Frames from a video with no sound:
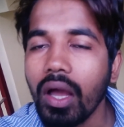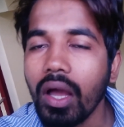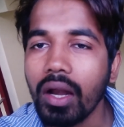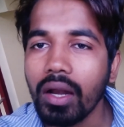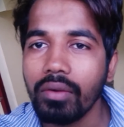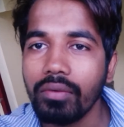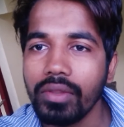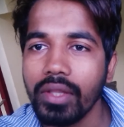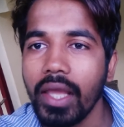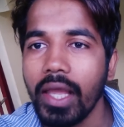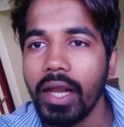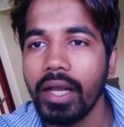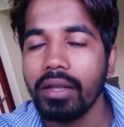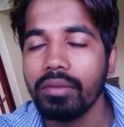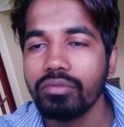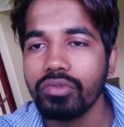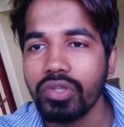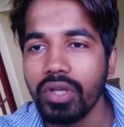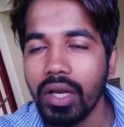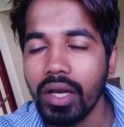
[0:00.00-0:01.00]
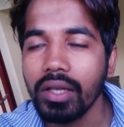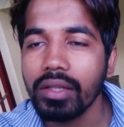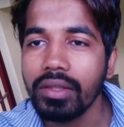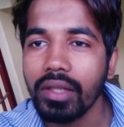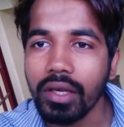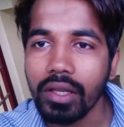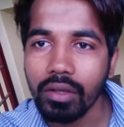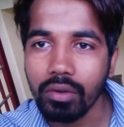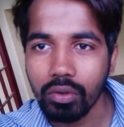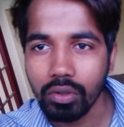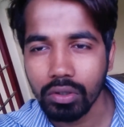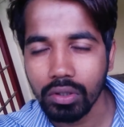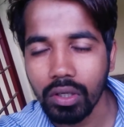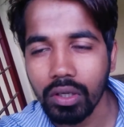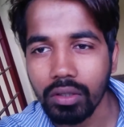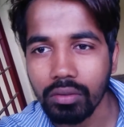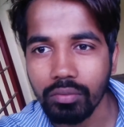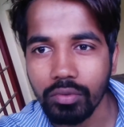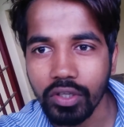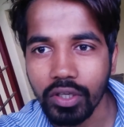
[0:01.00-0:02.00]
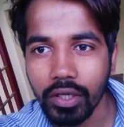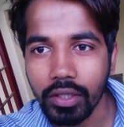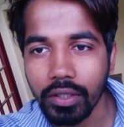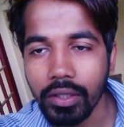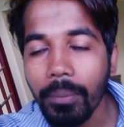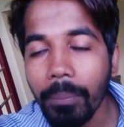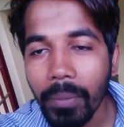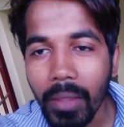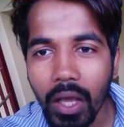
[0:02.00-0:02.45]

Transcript: ஆனால் வந்து ஆட்டம்ஸ்னால தனியாக ஒர்க் ஆக முடியாது